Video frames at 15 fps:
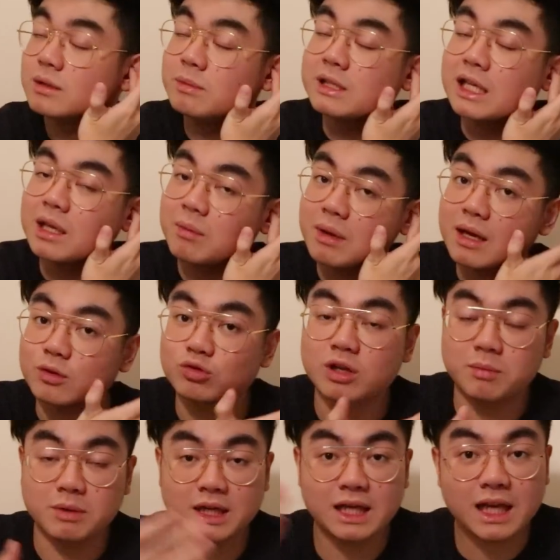bisa dibilang
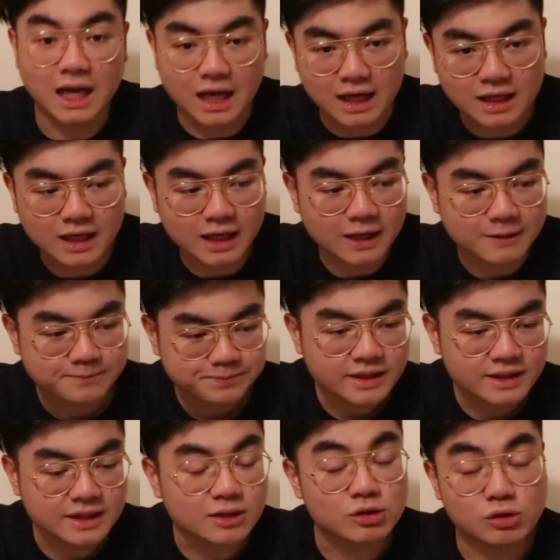sudah menghilang ya
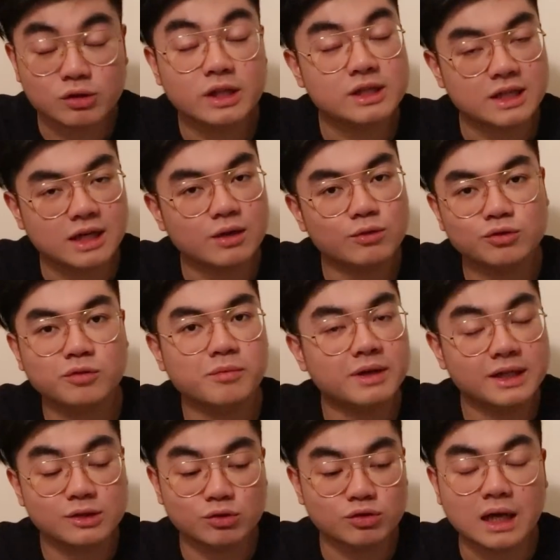satu-satunya cara untuk
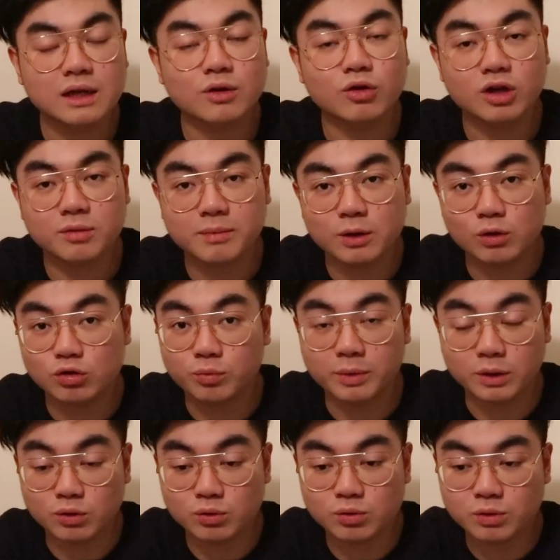mengecut algoritma YouTube
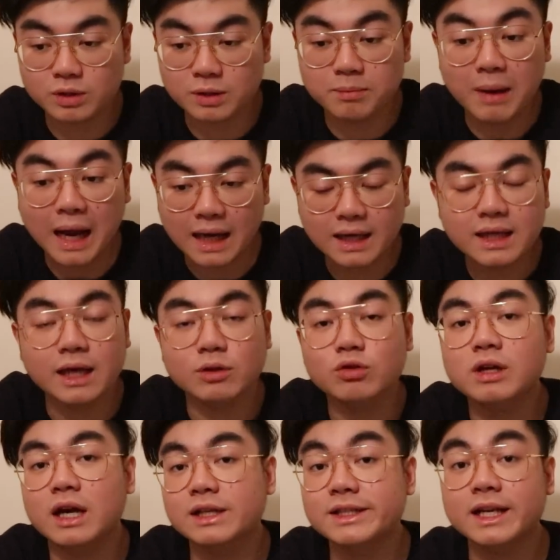itu kembali
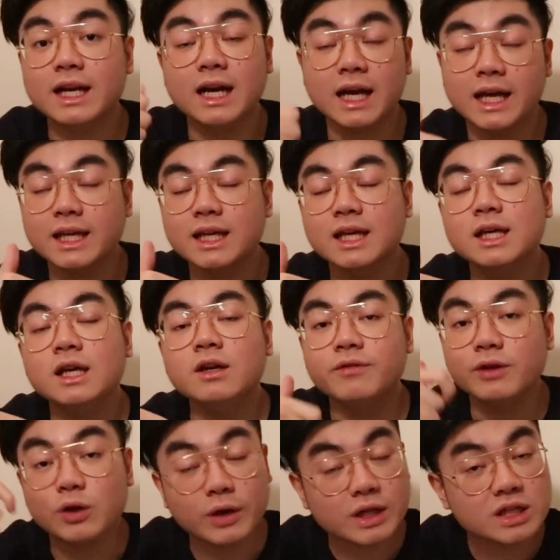yaitu dengan cara like
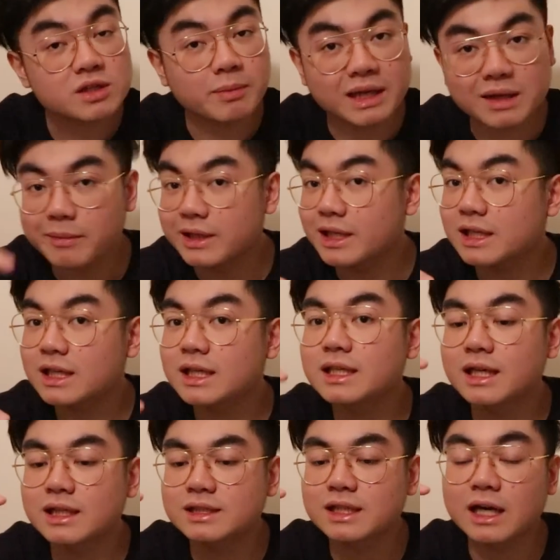video ini sebanyak-banyaknya
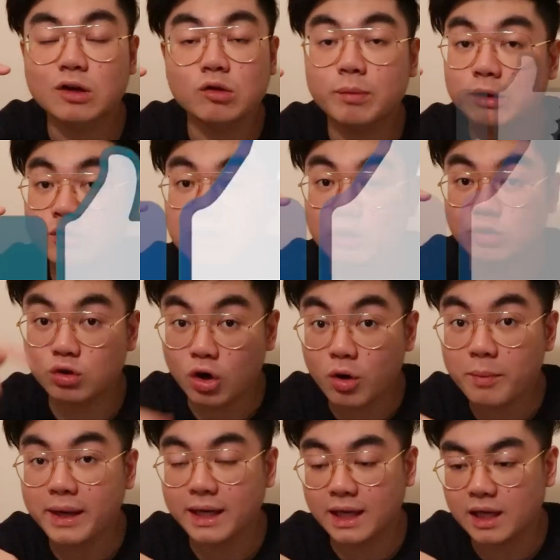dan jangan lupa juga untuk
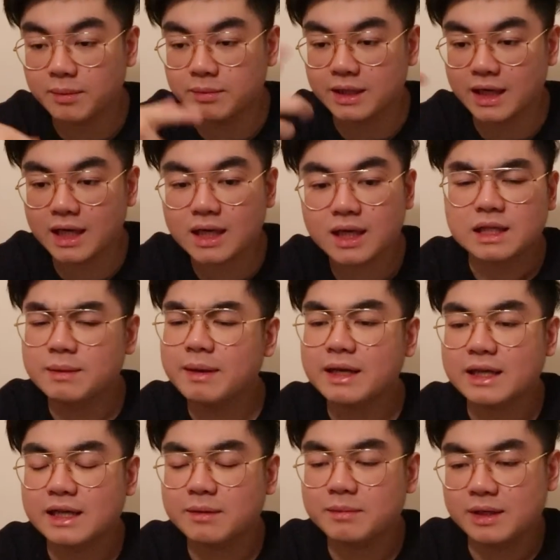komen ya biar
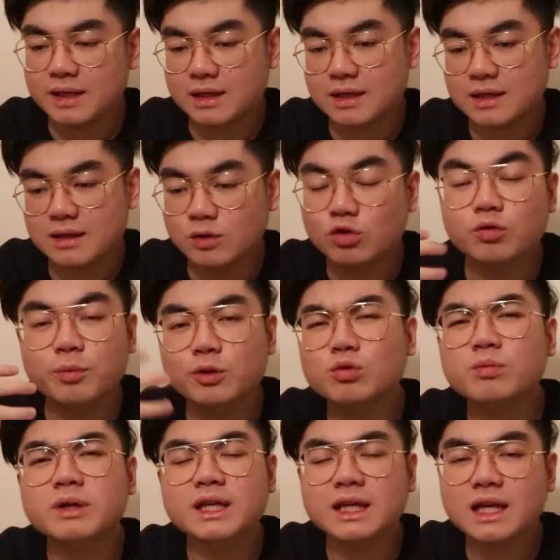gimana ya biar YouTube itu
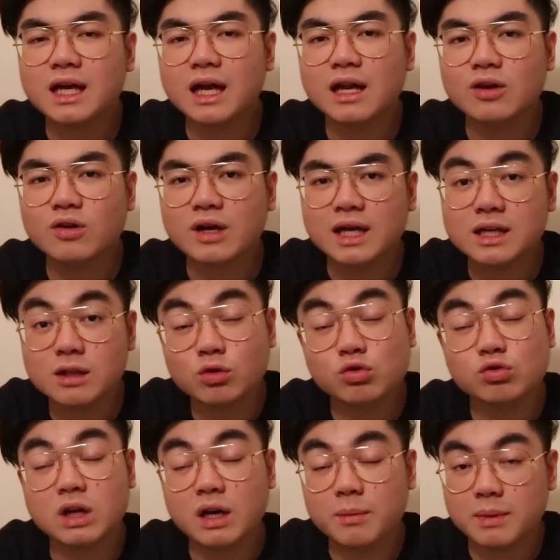mengira kalau kalian tuh
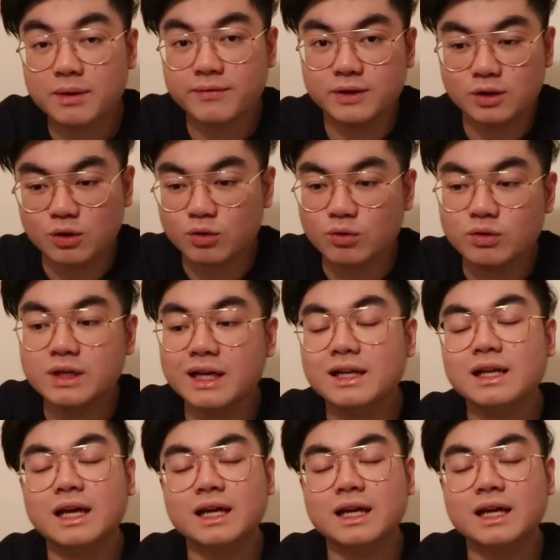suka sama videoku dan